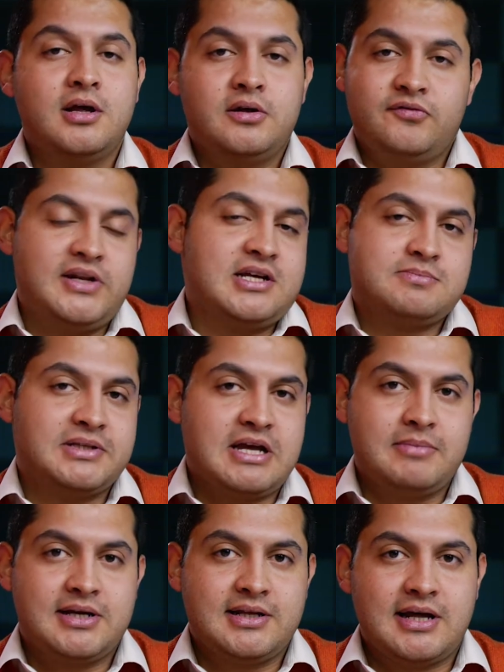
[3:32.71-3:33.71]
في ناس
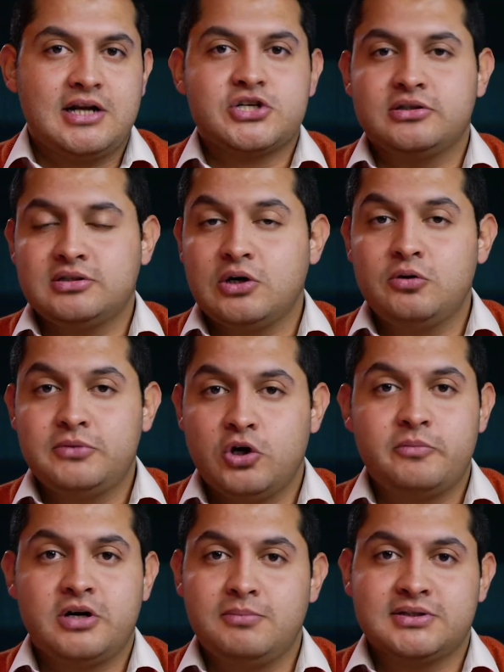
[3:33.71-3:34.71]
بتعمل كده علشان تطول من
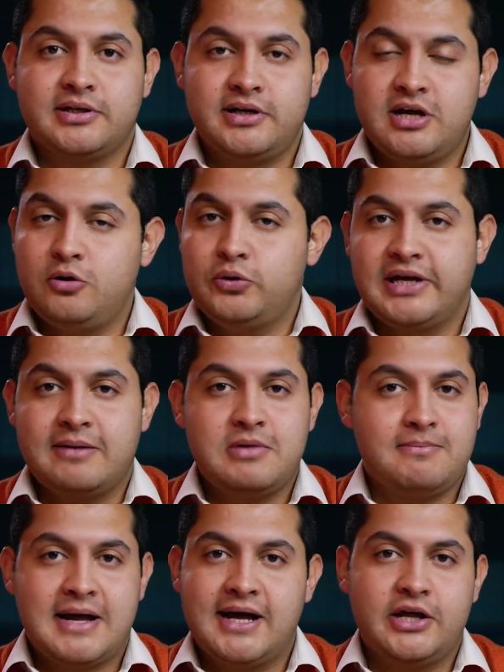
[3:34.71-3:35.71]
عمر البطاريه
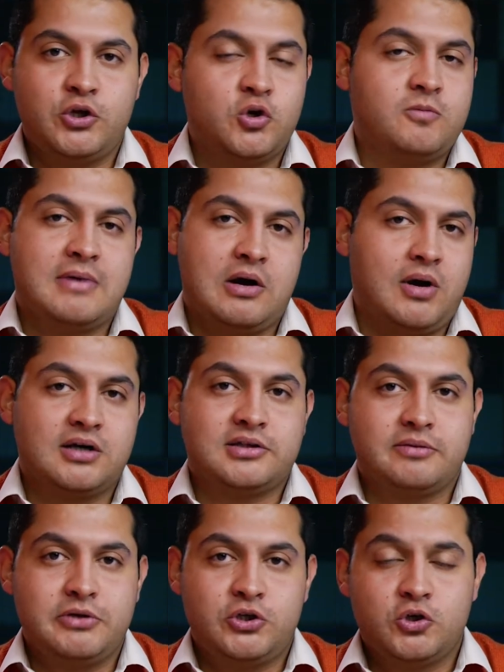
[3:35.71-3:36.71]
ويكمل معاها يوم او
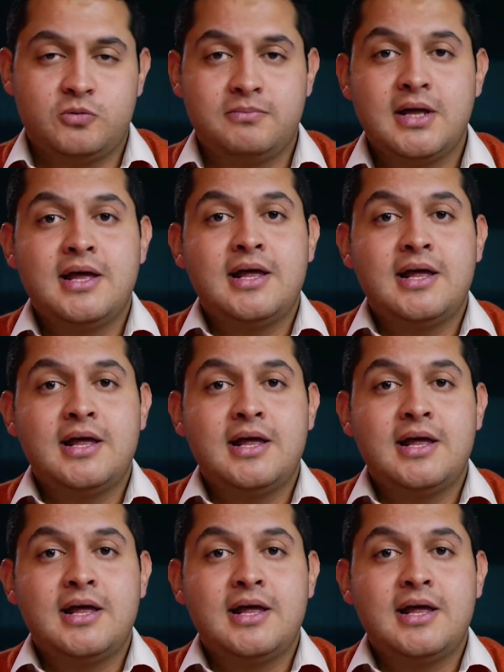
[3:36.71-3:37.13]
اكتر من يوم